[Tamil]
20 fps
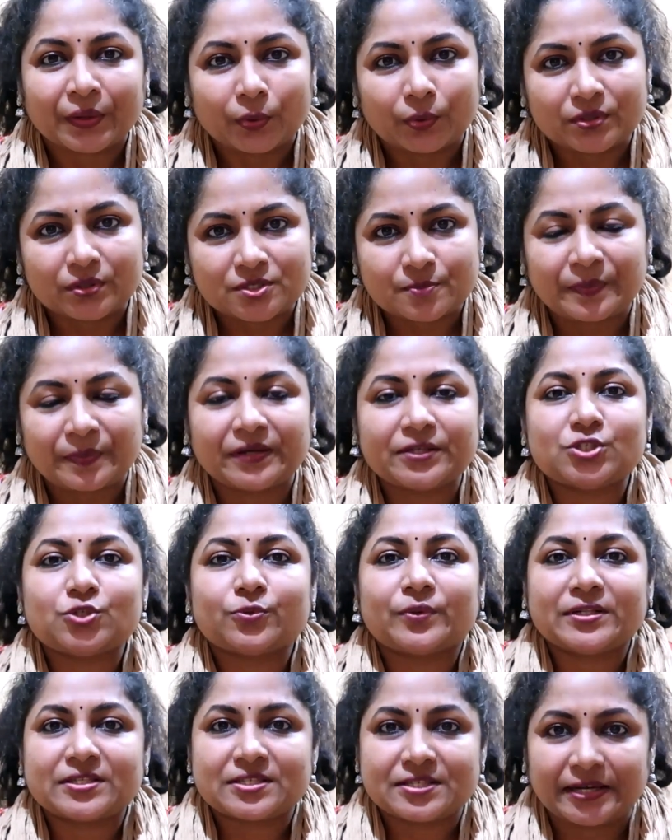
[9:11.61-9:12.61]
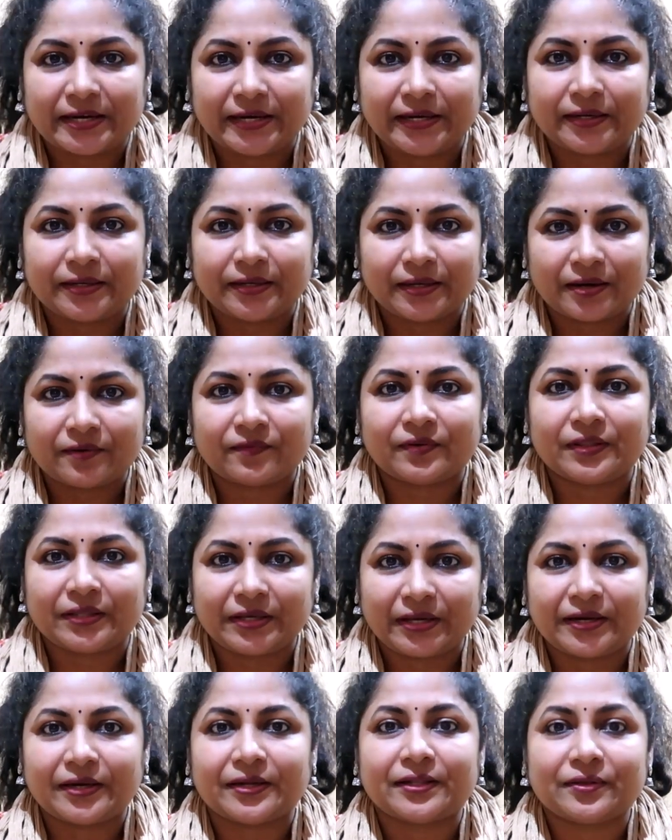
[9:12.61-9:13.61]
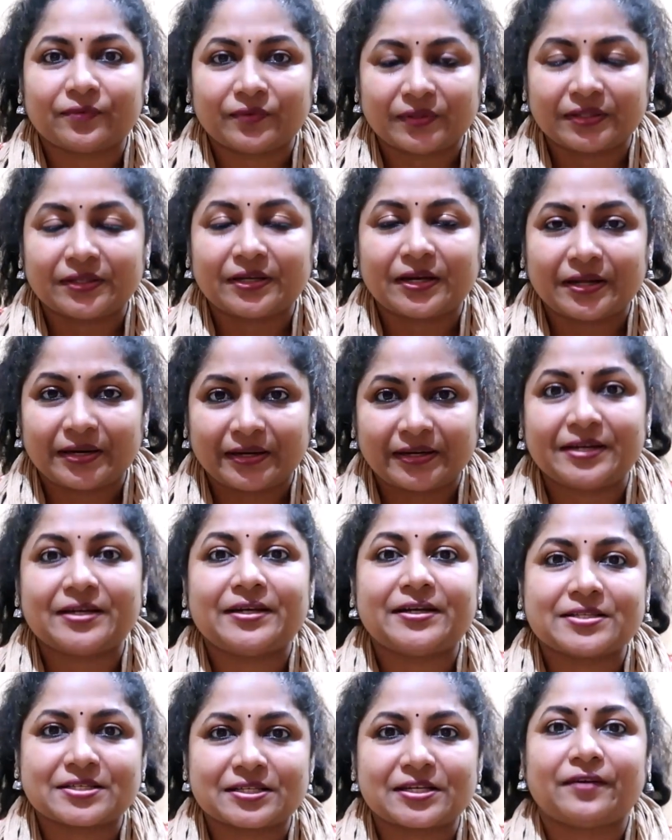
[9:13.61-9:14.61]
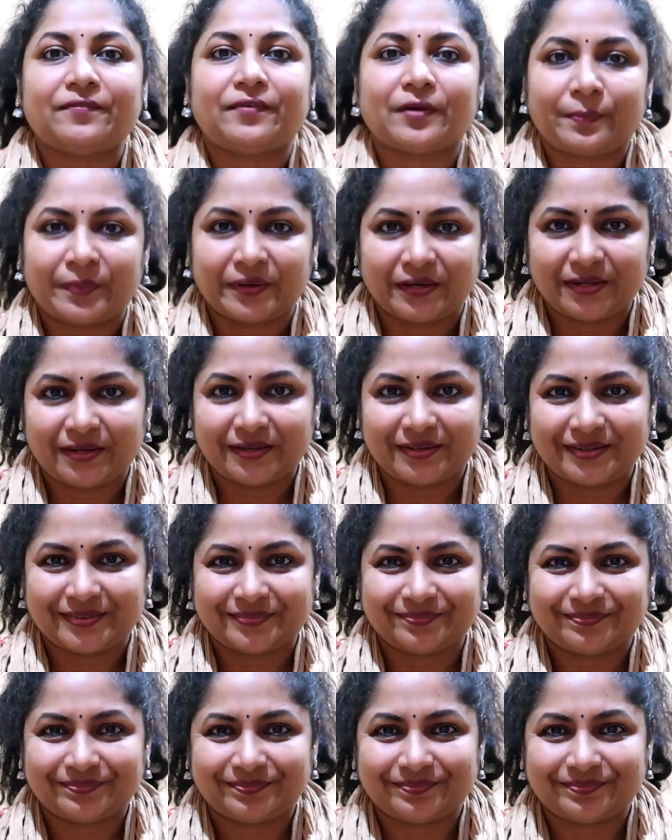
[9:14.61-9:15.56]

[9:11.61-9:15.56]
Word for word: ஒரு ஸ்பிரிச்சுவல் சைடு நான் வந்து எனது வந்து நான் ரீடிஸ்கவர் பண்ணியிருக்கேன்